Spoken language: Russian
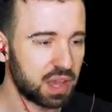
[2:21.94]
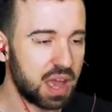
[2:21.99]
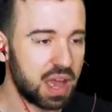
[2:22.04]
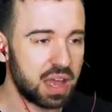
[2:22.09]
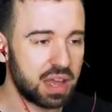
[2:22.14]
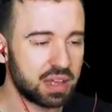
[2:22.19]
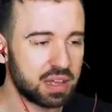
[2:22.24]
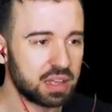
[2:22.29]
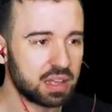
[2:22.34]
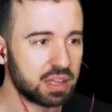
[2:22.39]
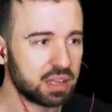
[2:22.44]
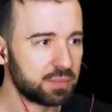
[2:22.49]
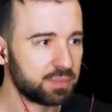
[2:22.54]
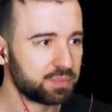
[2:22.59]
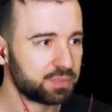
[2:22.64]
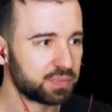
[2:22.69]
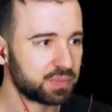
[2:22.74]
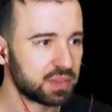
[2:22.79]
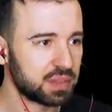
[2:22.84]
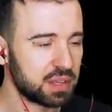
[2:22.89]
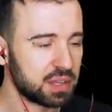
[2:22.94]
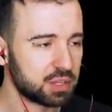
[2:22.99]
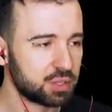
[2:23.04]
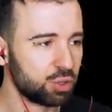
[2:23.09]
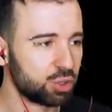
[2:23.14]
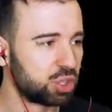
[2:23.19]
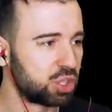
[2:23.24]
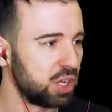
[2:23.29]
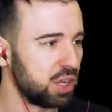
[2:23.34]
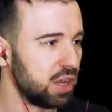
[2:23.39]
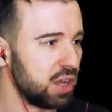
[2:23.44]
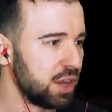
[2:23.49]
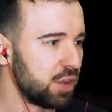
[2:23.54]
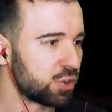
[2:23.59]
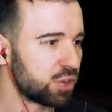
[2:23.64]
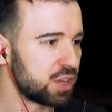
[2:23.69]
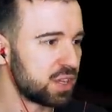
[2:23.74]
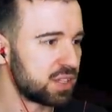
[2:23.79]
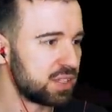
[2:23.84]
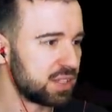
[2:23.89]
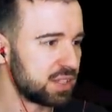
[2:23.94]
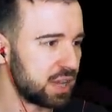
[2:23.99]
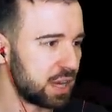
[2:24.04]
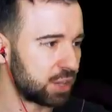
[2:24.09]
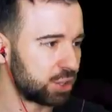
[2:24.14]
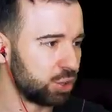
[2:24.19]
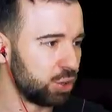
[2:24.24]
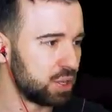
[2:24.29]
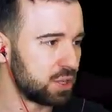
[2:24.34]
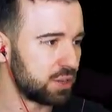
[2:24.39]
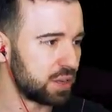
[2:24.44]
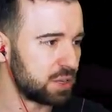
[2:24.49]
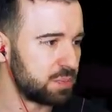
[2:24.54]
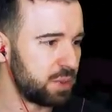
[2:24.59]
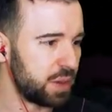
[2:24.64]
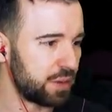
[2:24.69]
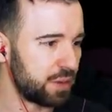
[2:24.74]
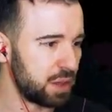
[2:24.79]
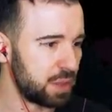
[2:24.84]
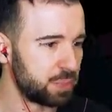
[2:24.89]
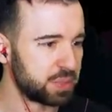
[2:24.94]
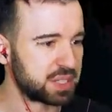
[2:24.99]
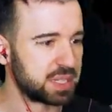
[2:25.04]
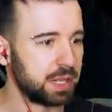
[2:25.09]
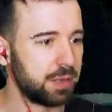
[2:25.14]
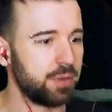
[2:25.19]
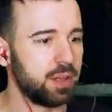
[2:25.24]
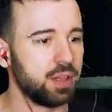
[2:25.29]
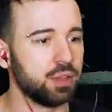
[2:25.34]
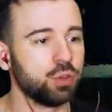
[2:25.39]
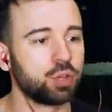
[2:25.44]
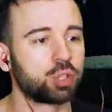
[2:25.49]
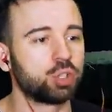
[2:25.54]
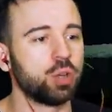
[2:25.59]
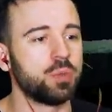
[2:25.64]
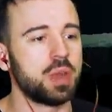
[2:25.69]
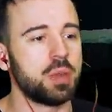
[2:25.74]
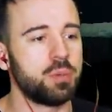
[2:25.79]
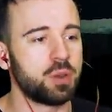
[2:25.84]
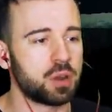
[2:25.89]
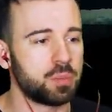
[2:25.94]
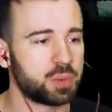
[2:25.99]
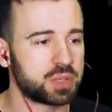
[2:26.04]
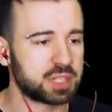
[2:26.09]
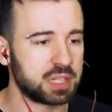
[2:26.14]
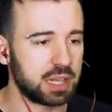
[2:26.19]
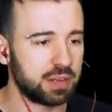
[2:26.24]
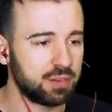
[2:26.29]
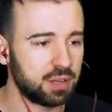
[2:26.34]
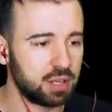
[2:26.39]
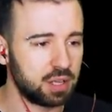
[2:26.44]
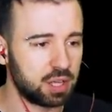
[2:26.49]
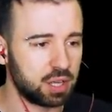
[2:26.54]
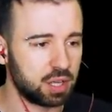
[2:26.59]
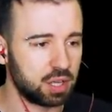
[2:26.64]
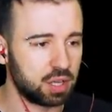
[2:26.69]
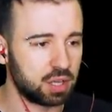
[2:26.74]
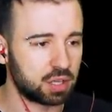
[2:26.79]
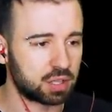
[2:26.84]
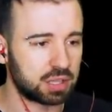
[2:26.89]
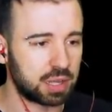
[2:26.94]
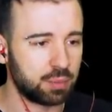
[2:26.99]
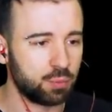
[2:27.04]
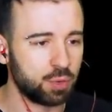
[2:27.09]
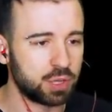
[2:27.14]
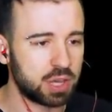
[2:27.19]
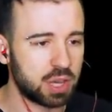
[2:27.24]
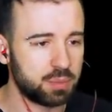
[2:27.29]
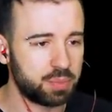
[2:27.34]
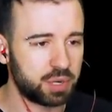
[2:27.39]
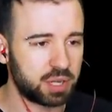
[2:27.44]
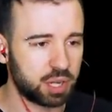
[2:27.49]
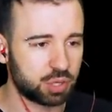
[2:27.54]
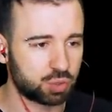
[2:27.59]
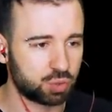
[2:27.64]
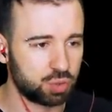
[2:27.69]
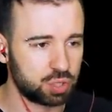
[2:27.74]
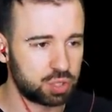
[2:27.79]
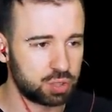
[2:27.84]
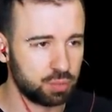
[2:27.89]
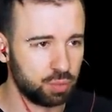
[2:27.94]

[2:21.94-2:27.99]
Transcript: А, а! Слушайте, я уже не знаю, кто из вас первый меня поцеловал. Но ну, кто меня первый поцеловал, э, к тому я и прихожу с